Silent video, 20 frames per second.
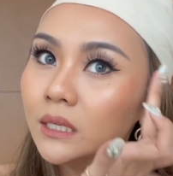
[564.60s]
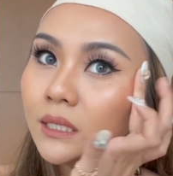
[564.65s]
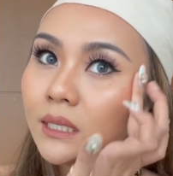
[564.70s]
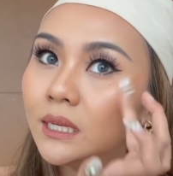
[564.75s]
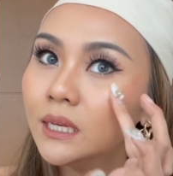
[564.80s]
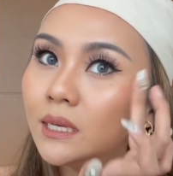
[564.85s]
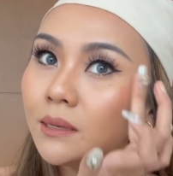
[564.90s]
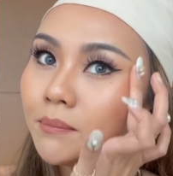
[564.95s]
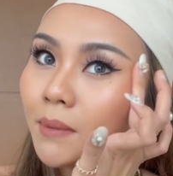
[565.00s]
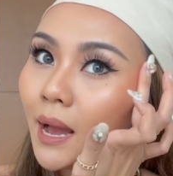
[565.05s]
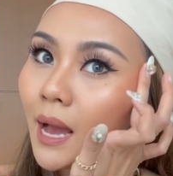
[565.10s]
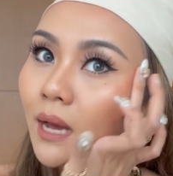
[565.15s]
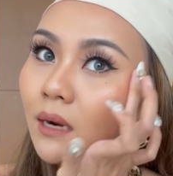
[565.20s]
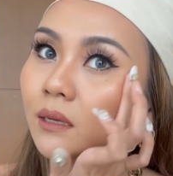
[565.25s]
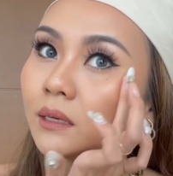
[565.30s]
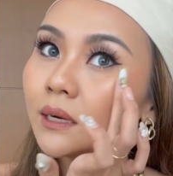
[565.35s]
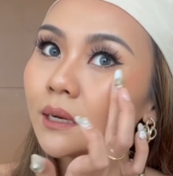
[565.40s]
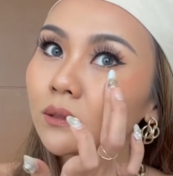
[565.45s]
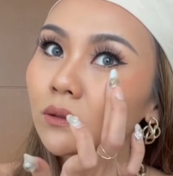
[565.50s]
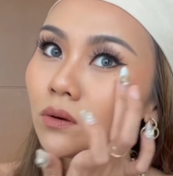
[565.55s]
ดีมากเล
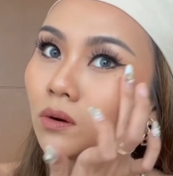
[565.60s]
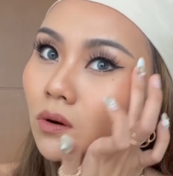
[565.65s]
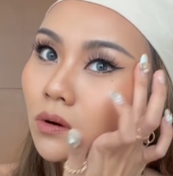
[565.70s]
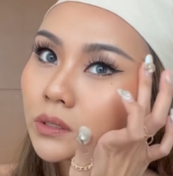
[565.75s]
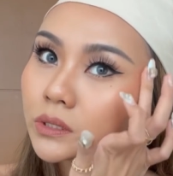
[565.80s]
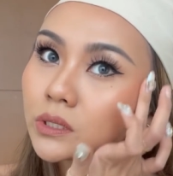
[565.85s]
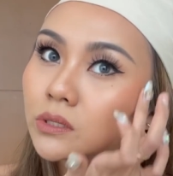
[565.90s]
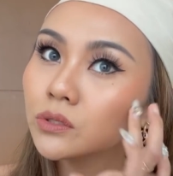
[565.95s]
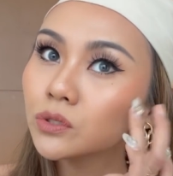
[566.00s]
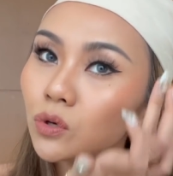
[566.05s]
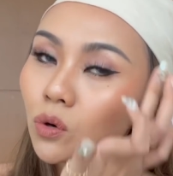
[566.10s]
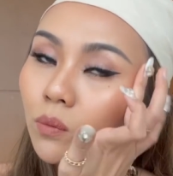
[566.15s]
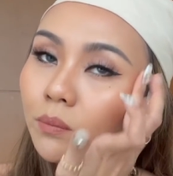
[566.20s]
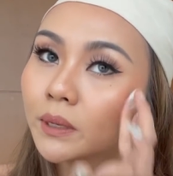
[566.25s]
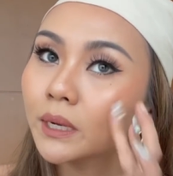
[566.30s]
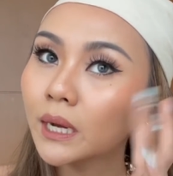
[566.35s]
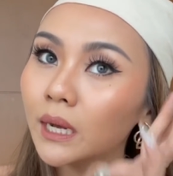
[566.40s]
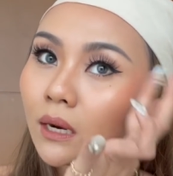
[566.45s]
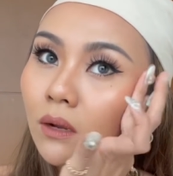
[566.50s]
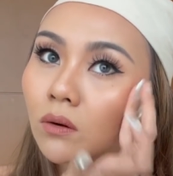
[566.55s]
ยนะต้องขอชื่นชม
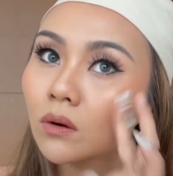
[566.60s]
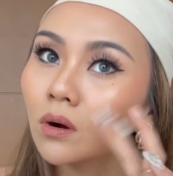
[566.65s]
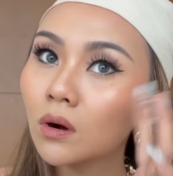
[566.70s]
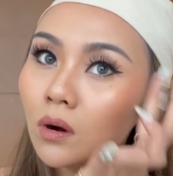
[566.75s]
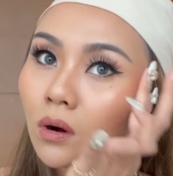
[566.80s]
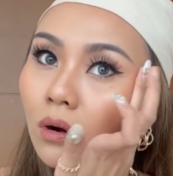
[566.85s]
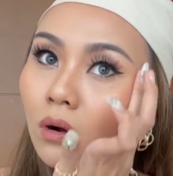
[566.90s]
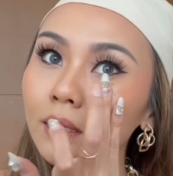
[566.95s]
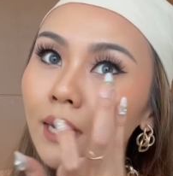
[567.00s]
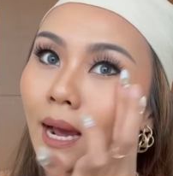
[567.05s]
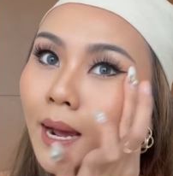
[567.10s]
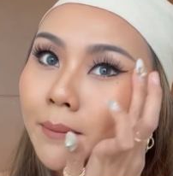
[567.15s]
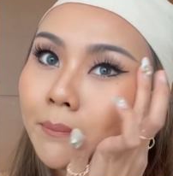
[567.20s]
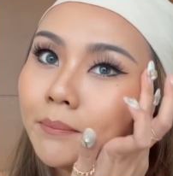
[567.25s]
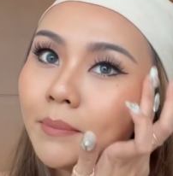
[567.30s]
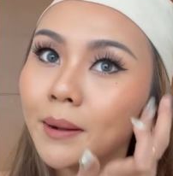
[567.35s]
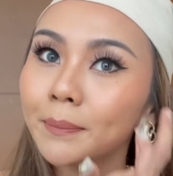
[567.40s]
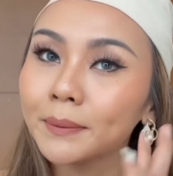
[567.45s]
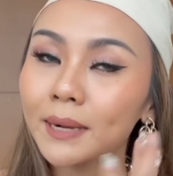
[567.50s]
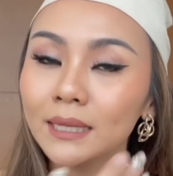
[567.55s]
นะคะ แล้วก็ทำ
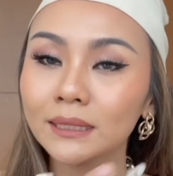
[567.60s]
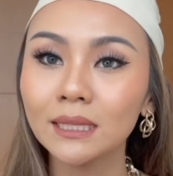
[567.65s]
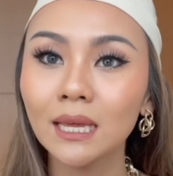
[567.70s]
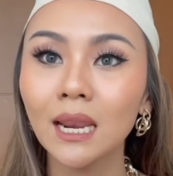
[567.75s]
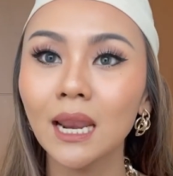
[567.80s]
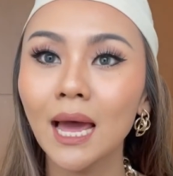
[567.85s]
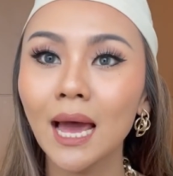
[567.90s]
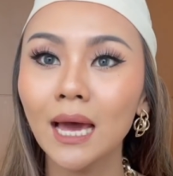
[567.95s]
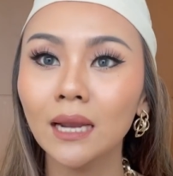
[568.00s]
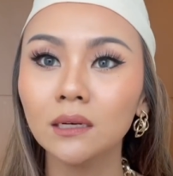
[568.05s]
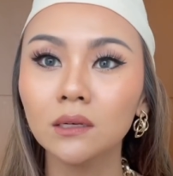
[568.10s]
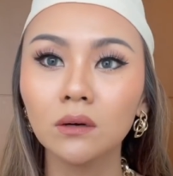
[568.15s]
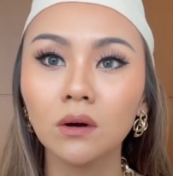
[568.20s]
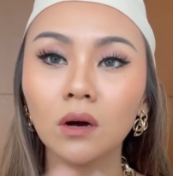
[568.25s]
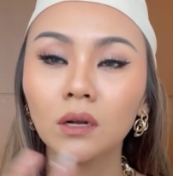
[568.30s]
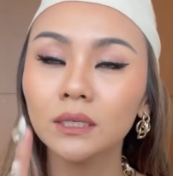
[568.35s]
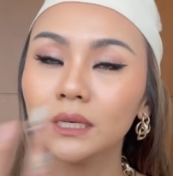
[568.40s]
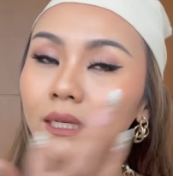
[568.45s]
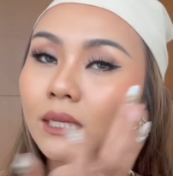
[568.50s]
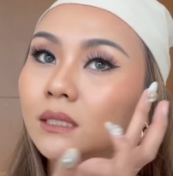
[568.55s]
แบบการตลาดหรือค
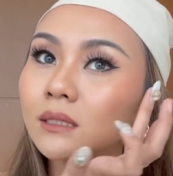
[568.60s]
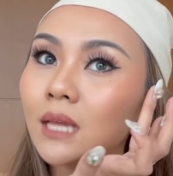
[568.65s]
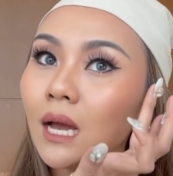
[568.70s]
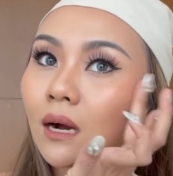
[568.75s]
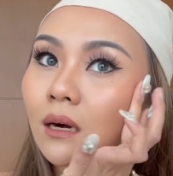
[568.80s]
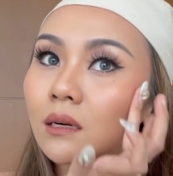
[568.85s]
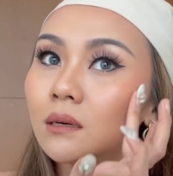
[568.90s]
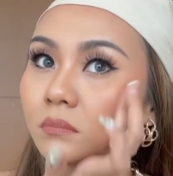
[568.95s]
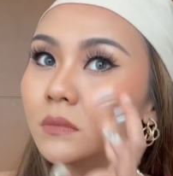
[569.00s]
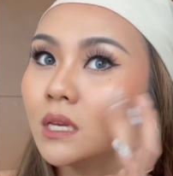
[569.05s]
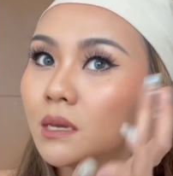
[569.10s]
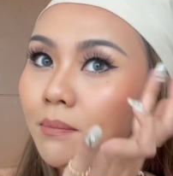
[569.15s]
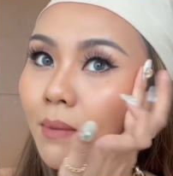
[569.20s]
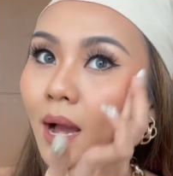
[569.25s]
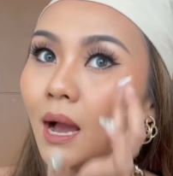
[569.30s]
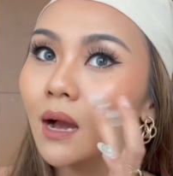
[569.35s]
อนเทนต์ต่างๆคือดีมา